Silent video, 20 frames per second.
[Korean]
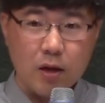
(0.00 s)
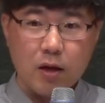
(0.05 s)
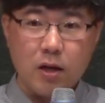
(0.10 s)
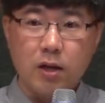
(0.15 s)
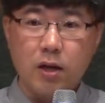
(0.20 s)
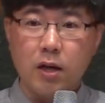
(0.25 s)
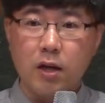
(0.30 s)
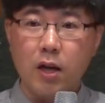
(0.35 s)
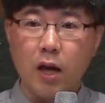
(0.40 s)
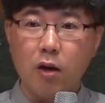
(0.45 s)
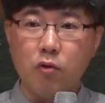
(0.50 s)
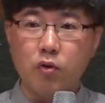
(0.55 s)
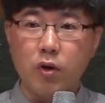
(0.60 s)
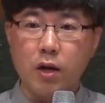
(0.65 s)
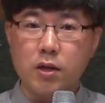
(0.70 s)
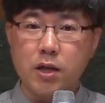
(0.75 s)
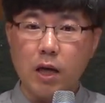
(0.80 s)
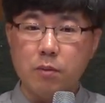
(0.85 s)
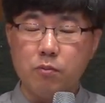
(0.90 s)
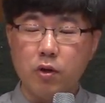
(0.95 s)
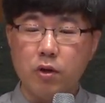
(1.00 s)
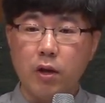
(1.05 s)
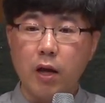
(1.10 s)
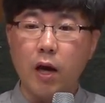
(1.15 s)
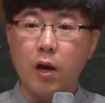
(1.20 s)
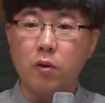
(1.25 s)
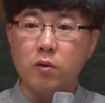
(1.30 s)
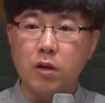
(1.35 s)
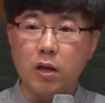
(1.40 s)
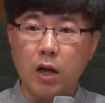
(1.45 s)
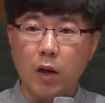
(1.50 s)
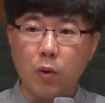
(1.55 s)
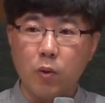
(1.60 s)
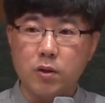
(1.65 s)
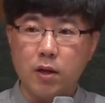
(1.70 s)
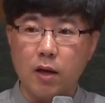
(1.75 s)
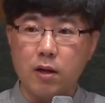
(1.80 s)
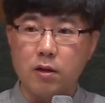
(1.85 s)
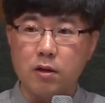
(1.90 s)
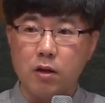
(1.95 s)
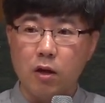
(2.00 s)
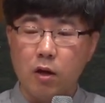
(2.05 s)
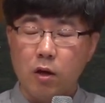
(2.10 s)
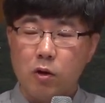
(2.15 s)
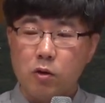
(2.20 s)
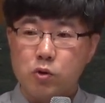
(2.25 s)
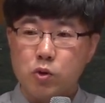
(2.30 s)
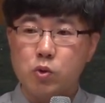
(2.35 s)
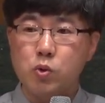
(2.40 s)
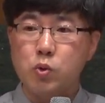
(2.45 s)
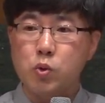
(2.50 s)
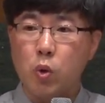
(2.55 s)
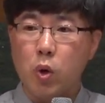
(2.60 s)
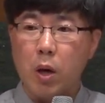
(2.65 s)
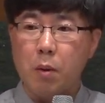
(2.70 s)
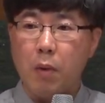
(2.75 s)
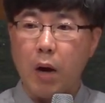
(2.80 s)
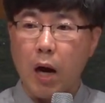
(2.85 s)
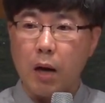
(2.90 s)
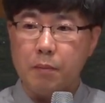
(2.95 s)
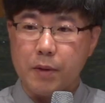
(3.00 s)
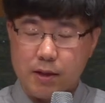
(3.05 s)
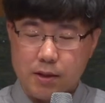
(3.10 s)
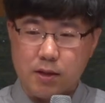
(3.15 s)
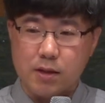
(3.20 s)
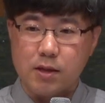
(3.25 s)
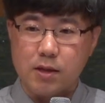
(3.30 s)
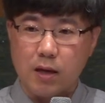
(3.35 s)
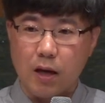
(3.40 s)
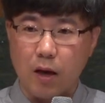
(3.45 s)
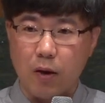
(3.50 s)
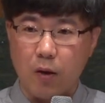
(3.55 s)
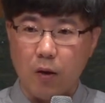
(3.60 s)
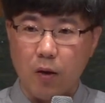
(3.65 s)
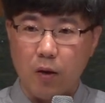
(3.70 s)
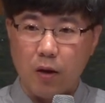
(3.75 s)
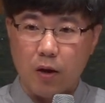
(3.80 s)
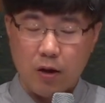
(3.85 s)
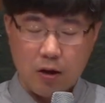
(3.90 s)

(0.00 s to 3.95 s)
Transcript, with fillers: 그 일에 우리의 삶을 내어드리고자 하는 순종의 마음이 있으신가요?